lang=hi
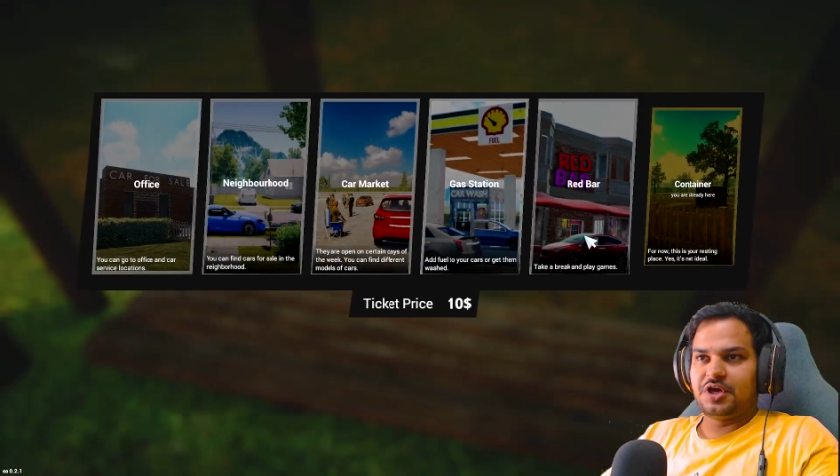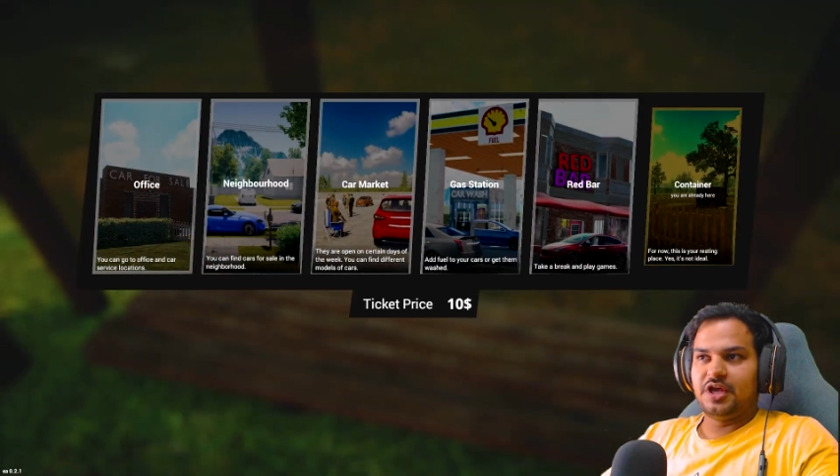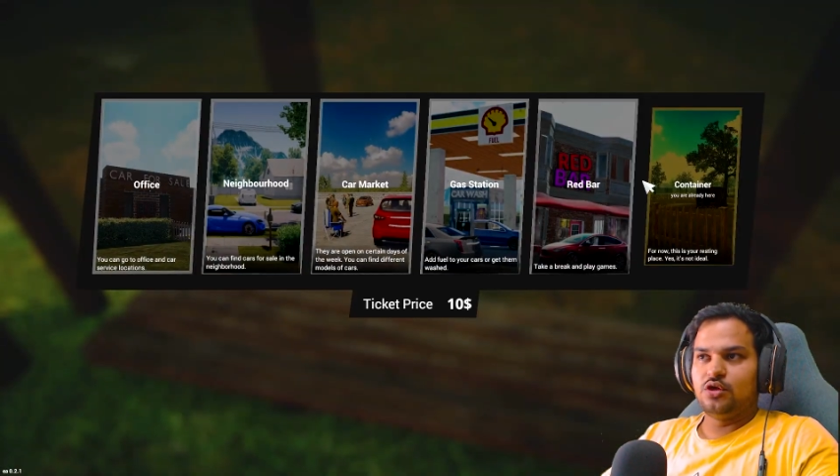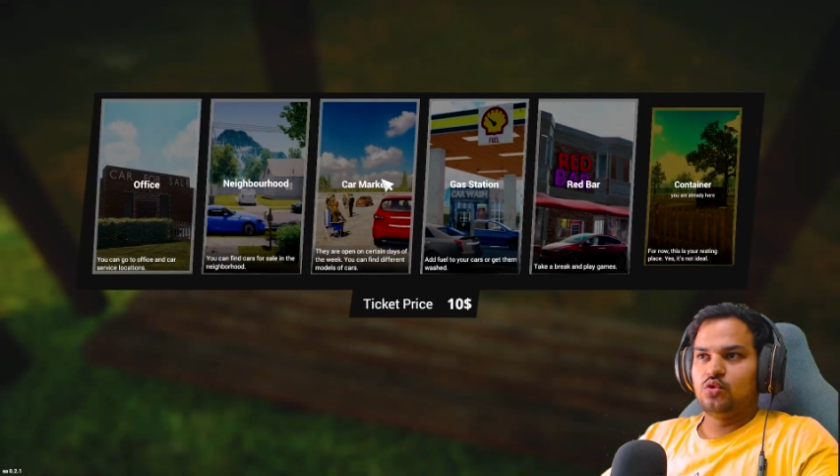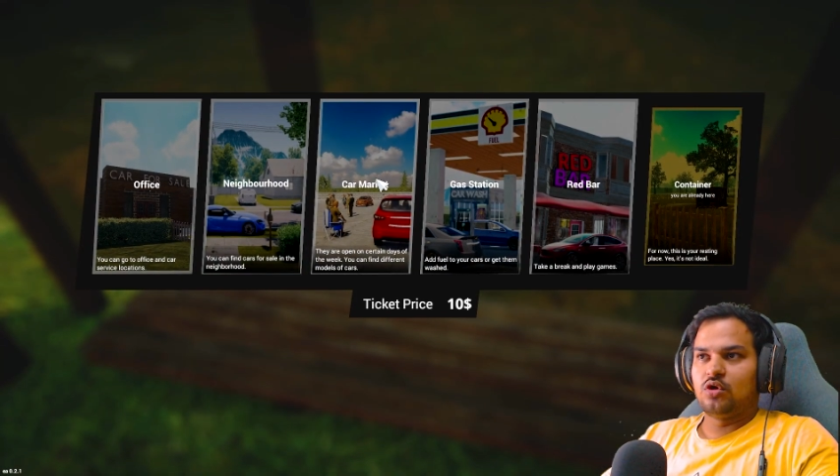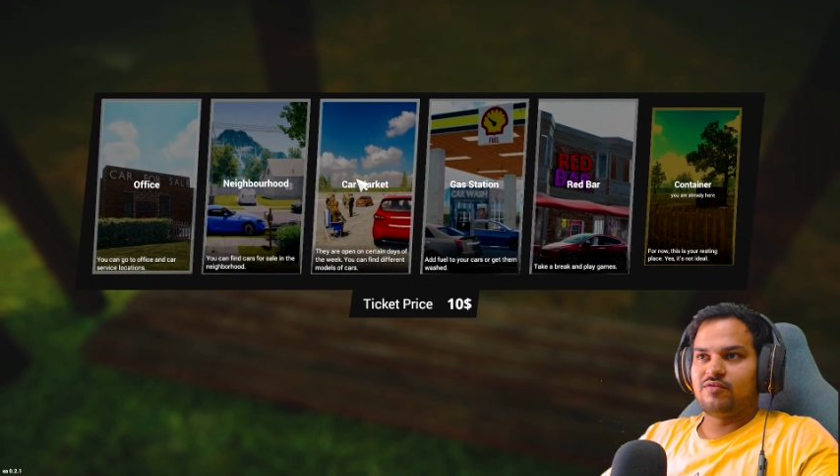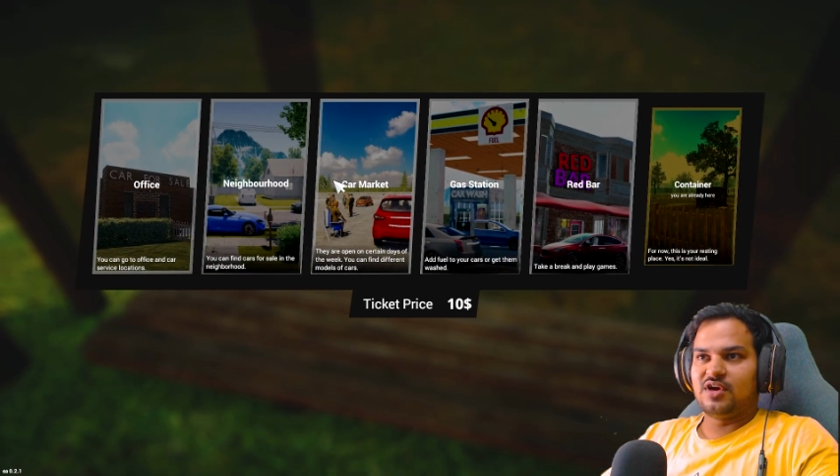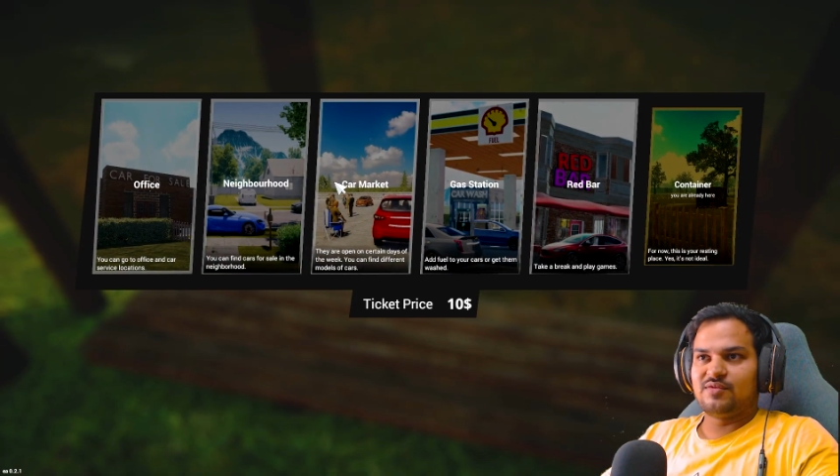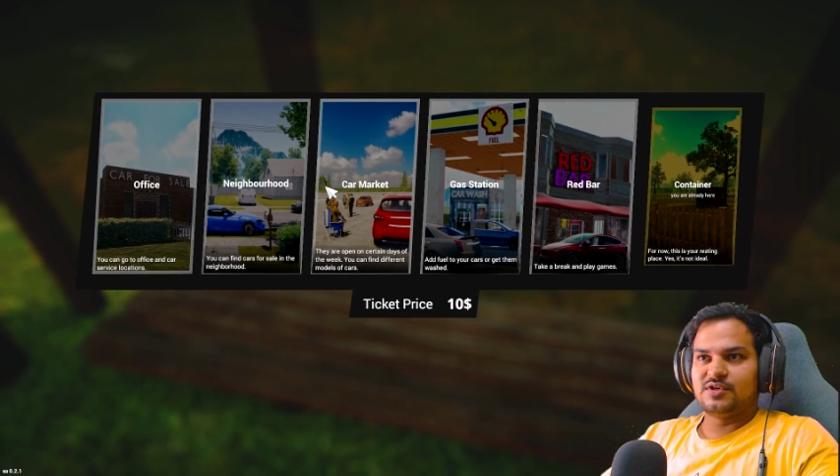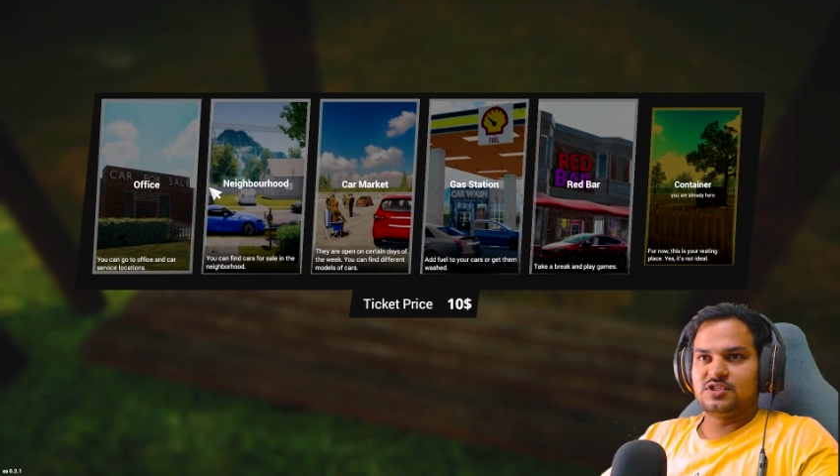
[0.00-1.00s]
निकला ही हूँ और
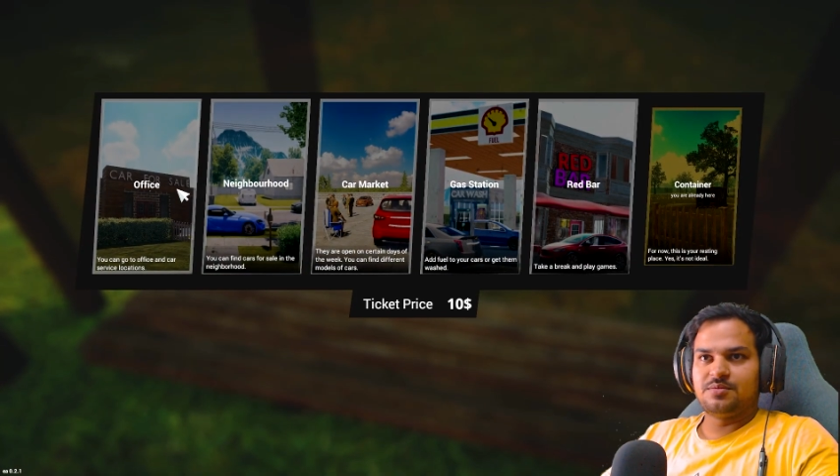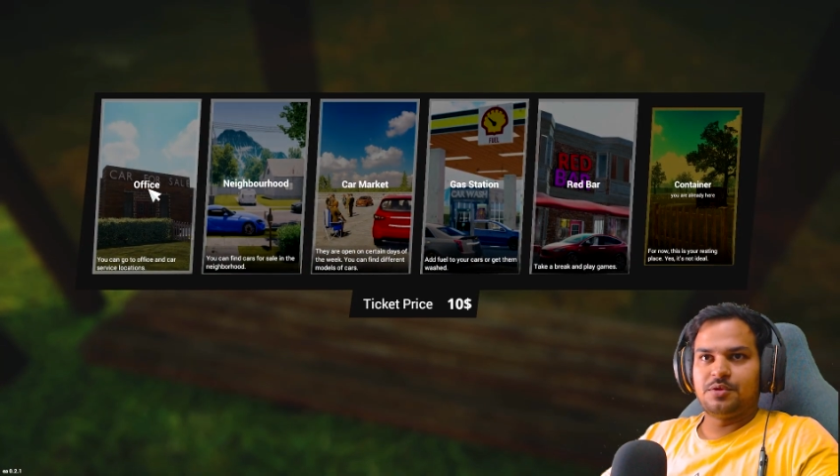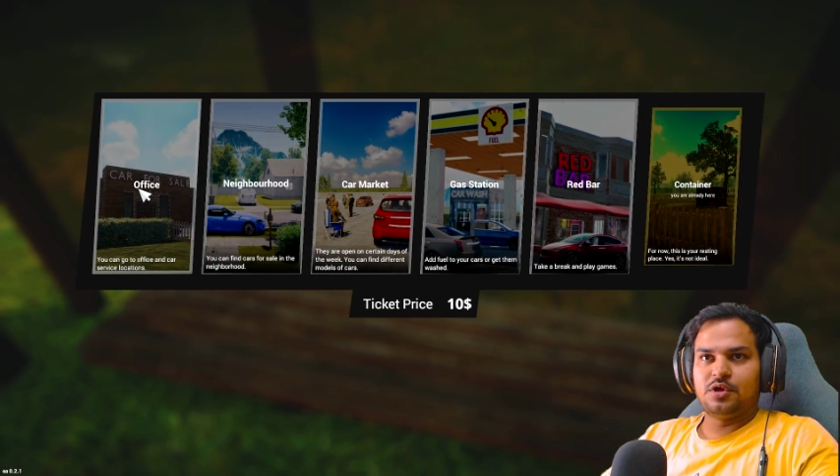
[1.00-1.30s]
फटाफट से अपने